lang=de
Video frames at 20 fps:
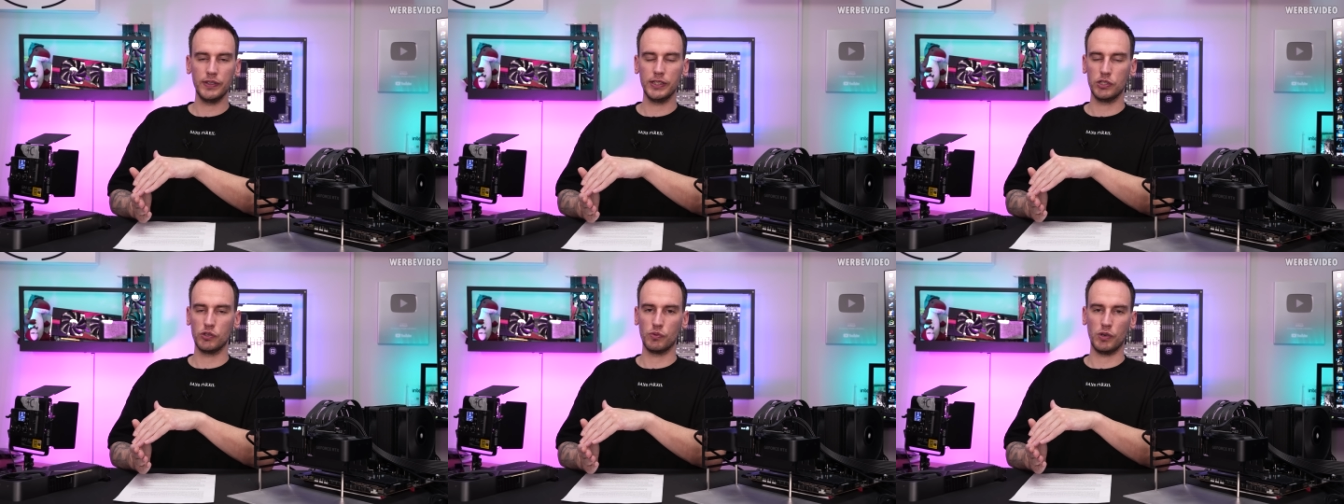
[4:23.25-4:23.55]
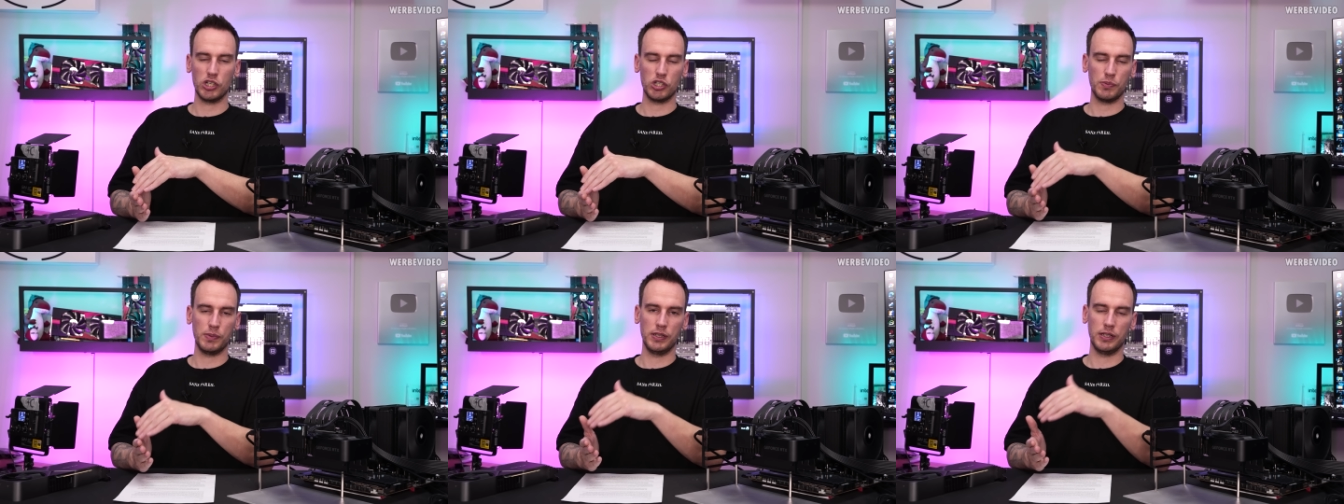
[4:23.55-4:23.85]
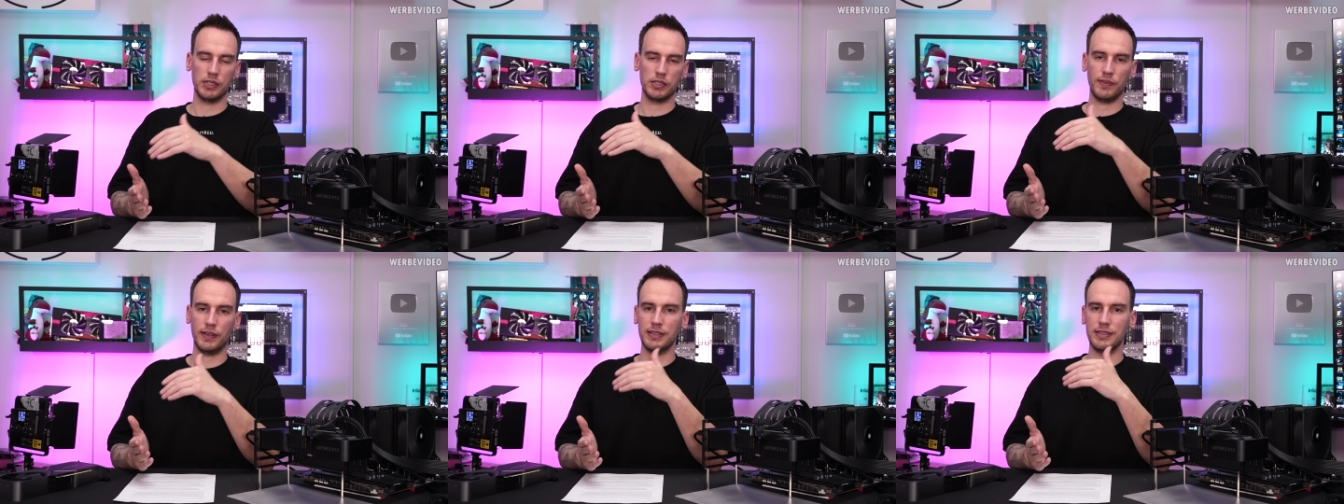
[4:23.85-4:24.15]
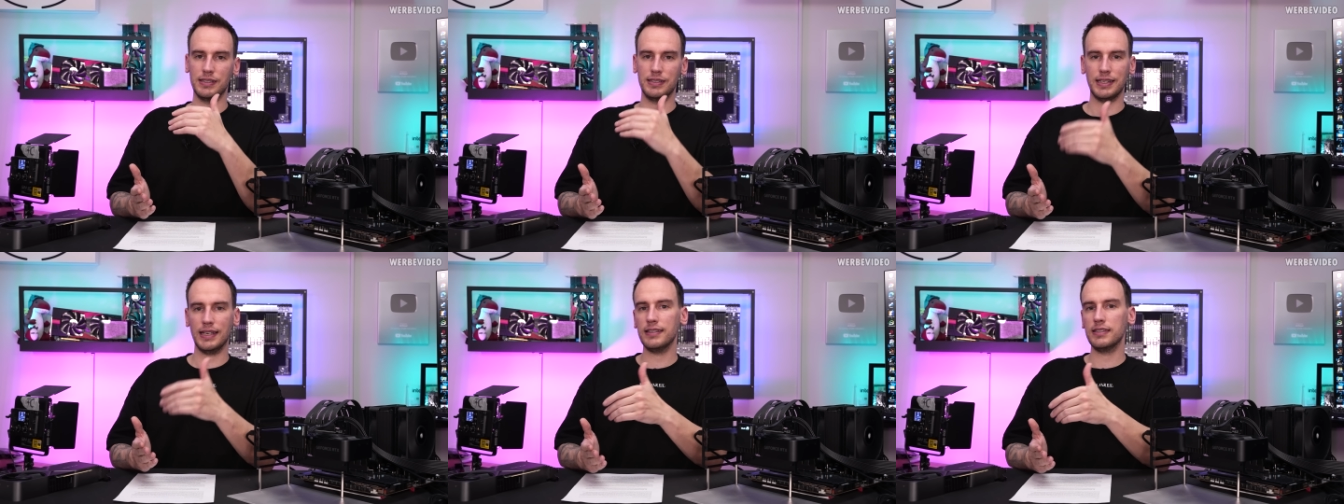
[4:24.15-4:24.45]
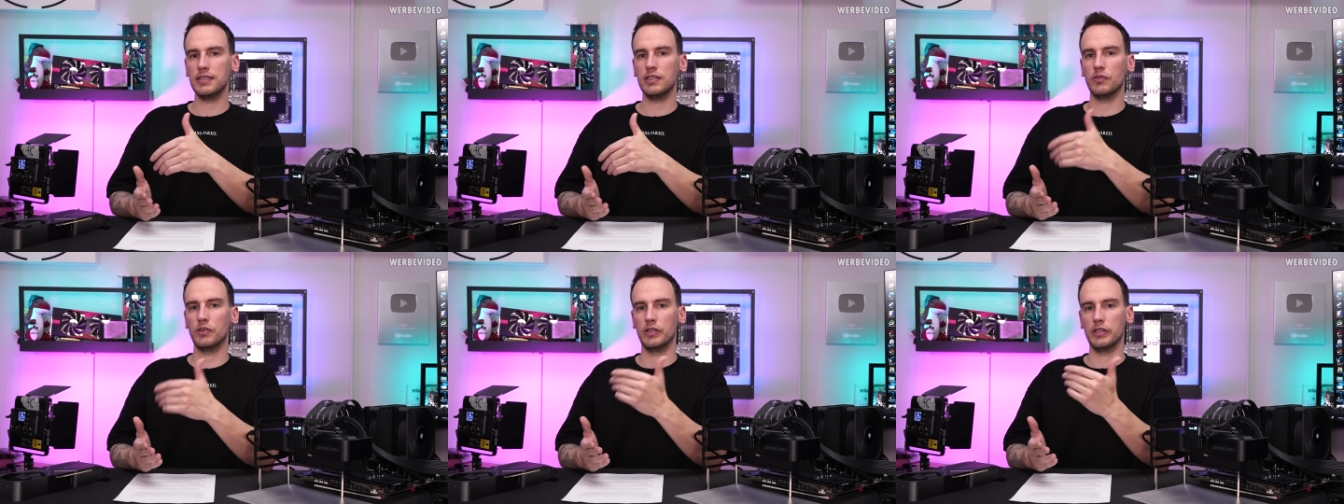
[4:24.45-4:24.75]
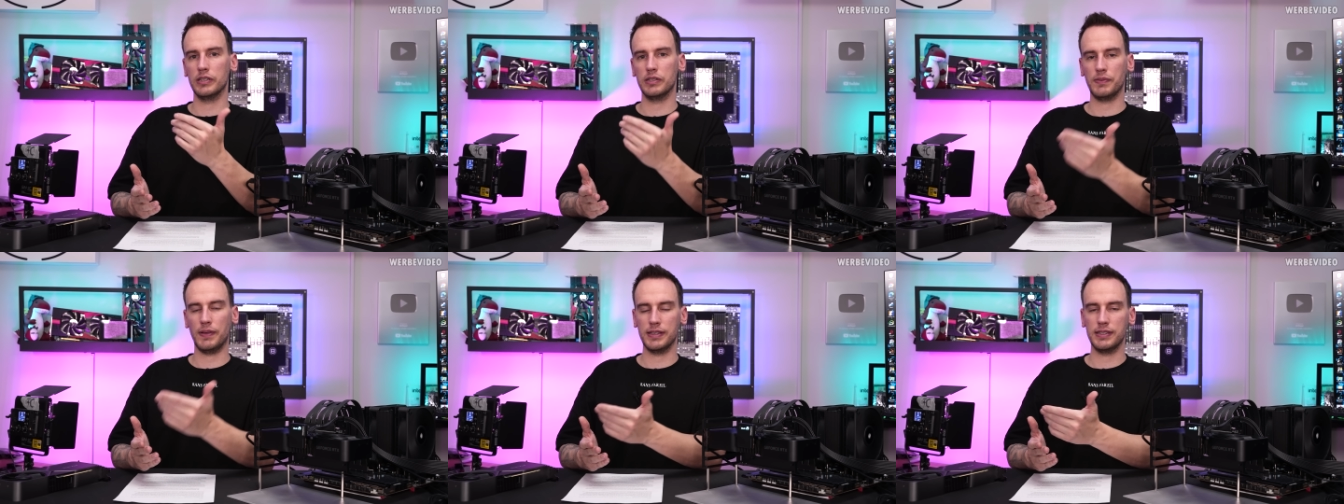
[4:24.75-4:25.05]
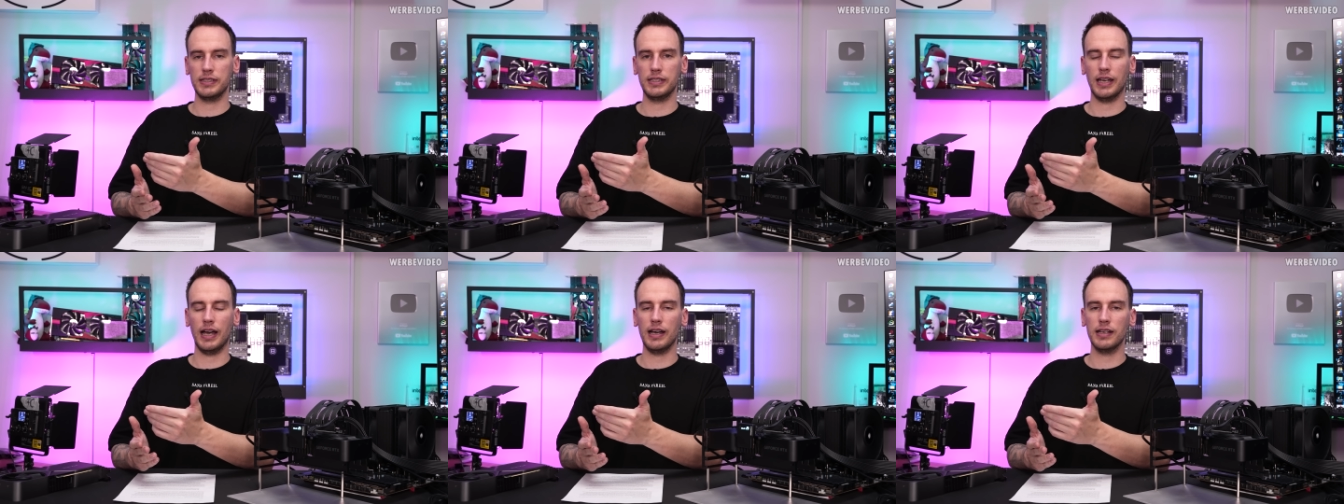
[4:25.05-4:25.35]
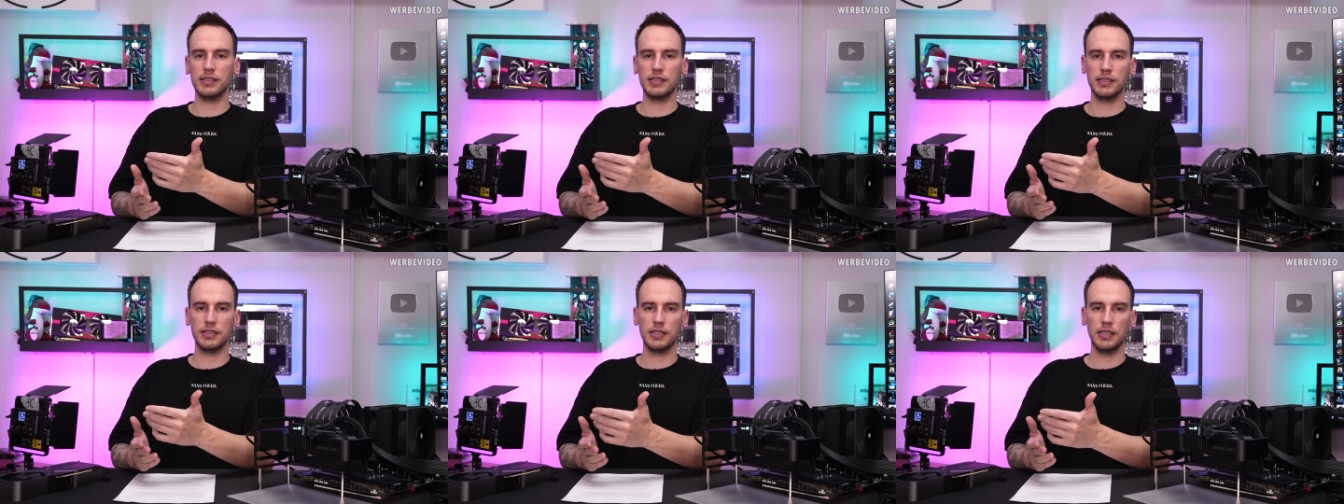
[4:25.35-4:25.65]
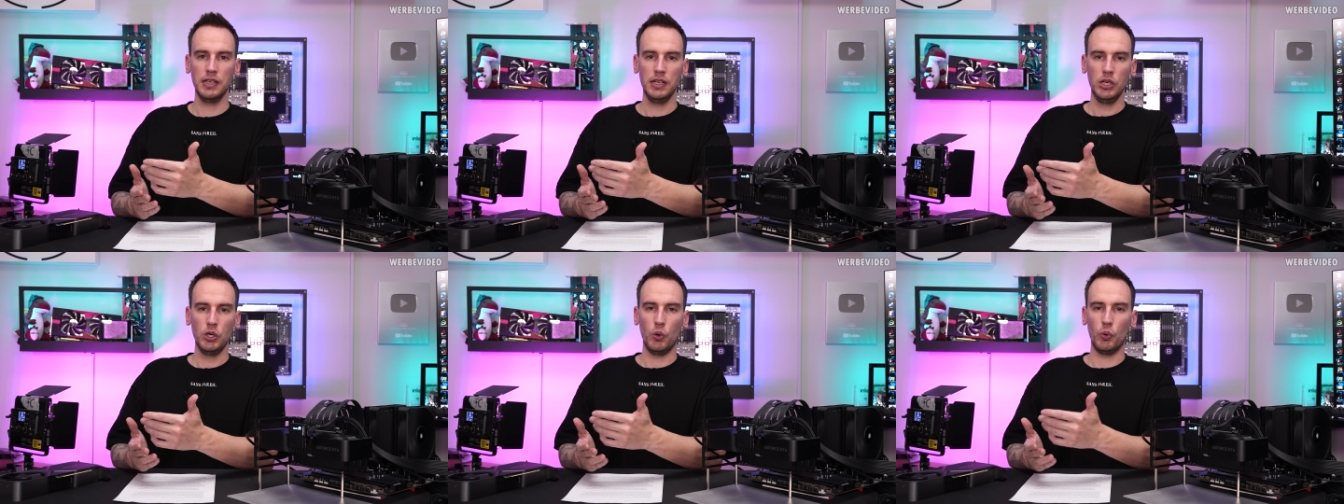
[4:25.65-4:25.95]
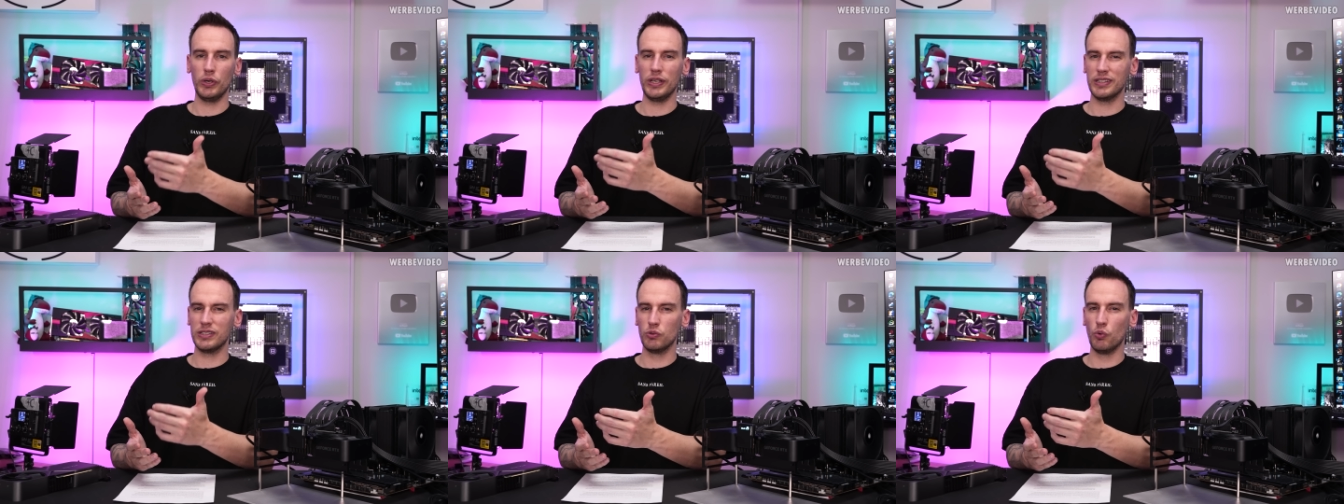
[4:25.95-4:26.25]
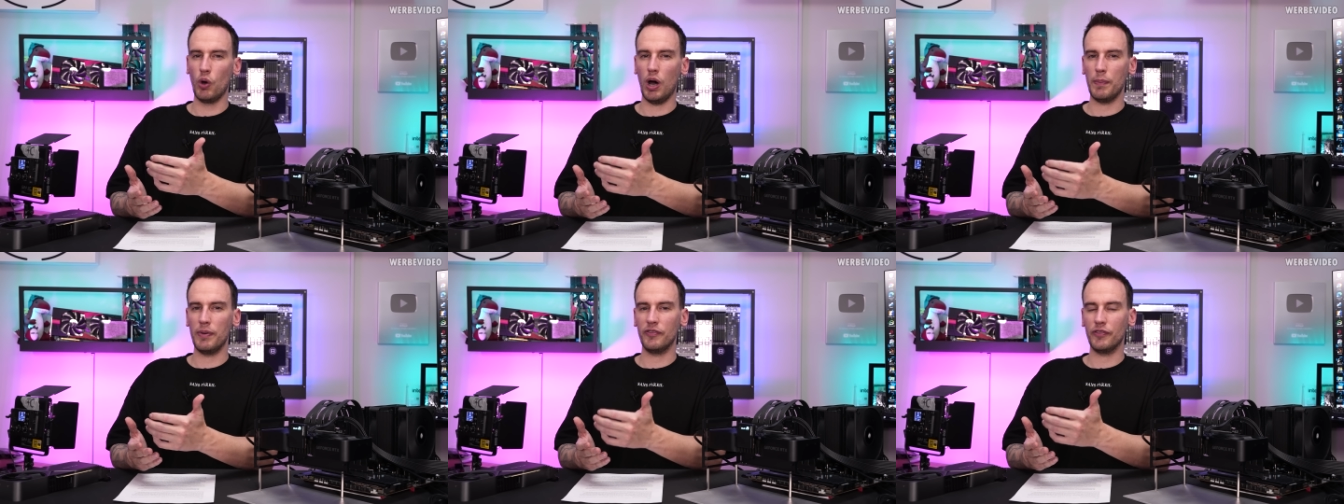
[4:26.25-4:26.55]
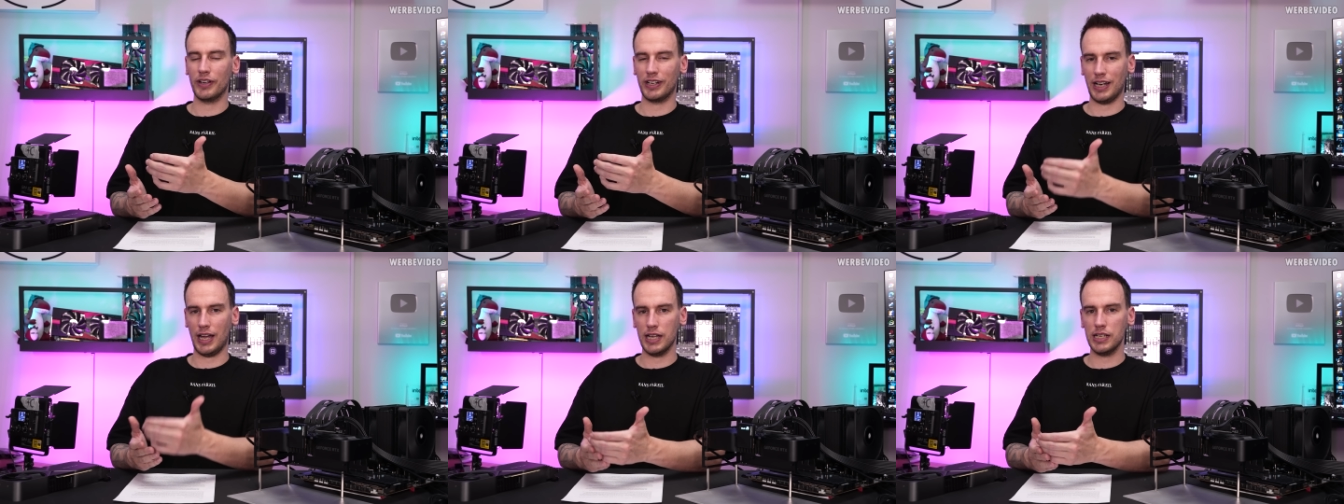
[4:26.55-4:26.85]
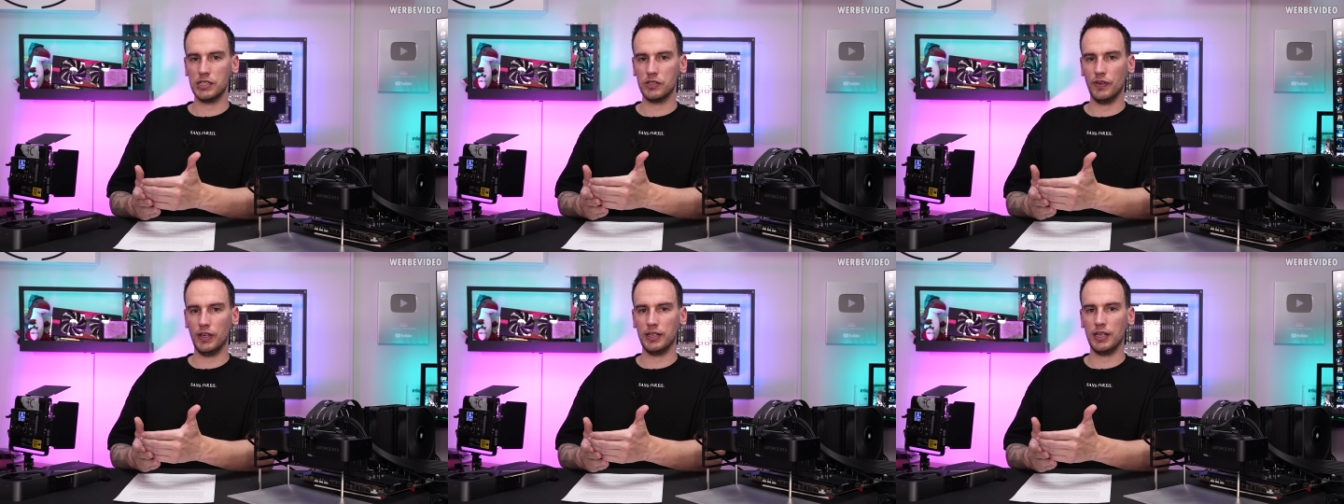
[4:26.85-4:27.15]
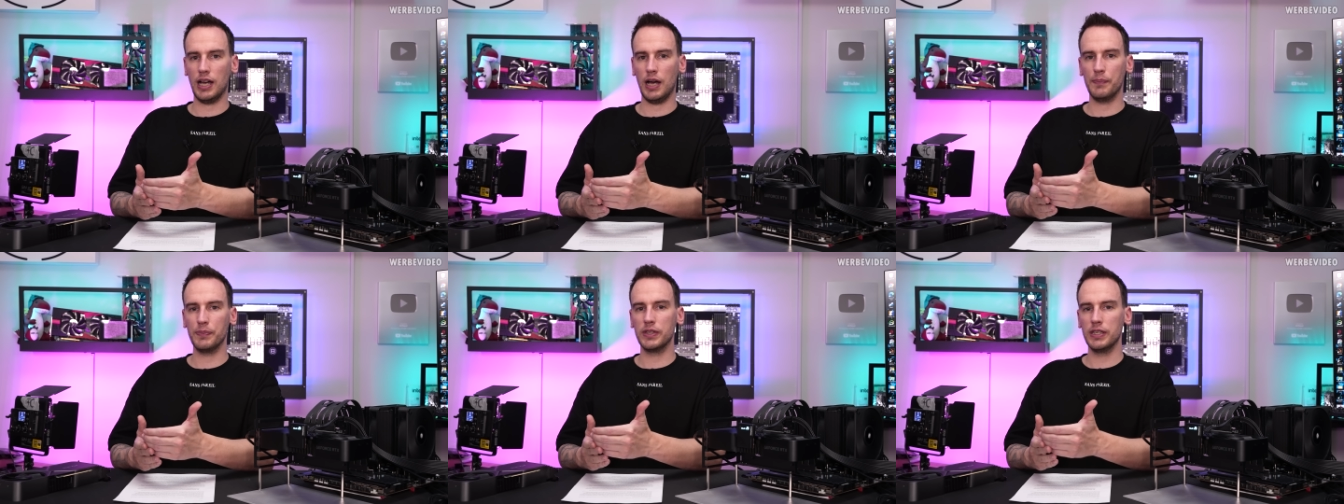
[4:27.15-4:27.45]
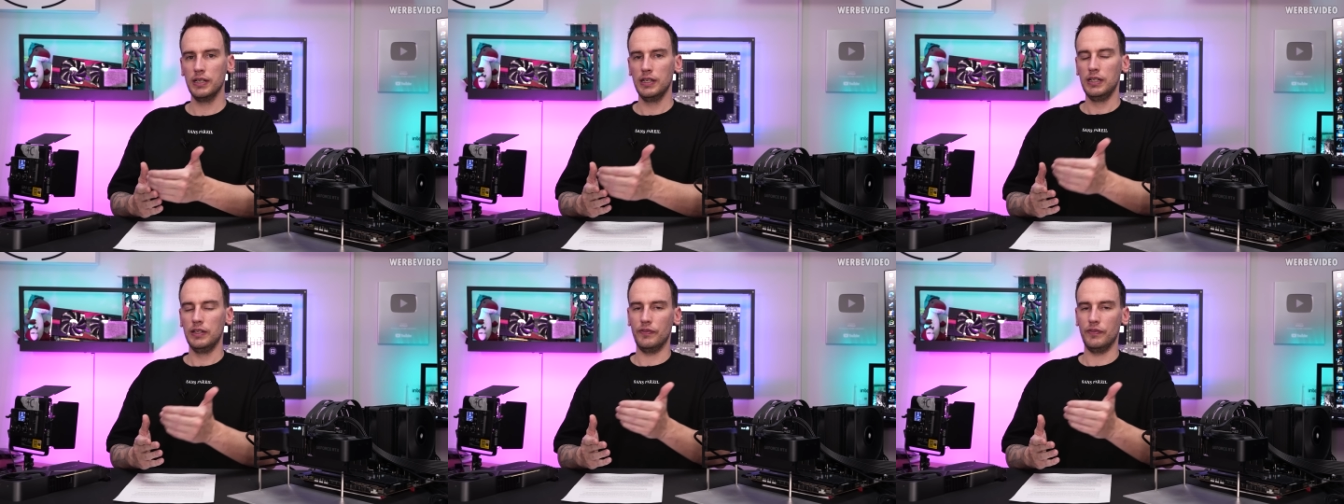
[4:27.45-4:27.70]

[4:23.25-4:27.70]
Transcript: wie zum Beispiel in der 2060 und in der 2080 und ihr so aber Vergleichswerte habt,